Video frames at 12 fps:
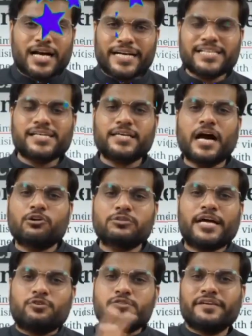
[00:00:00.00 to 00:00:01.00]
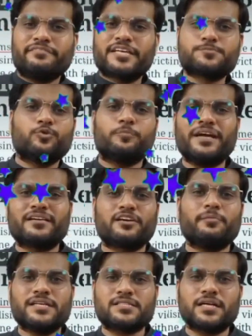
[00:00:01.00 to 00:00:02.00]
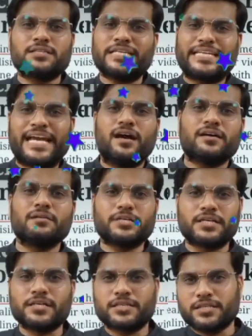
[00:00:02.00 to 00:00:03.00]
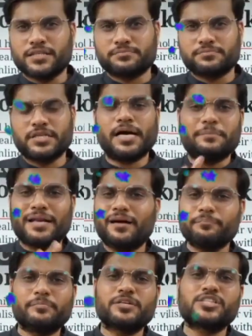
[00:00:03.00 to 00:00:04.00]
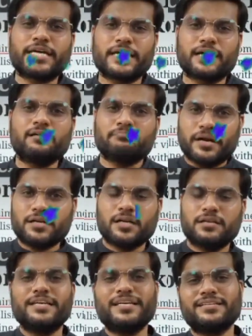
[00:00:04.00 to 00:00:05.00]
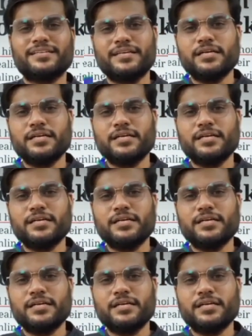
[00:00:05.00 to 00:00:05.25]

अचानक से क्या होता है उसे फेसबुक पे एक रिक्वेस्ट आती है नेहा नाम की लड़की की ठीक है आप नाम पे मत जाइएगा बट धीरे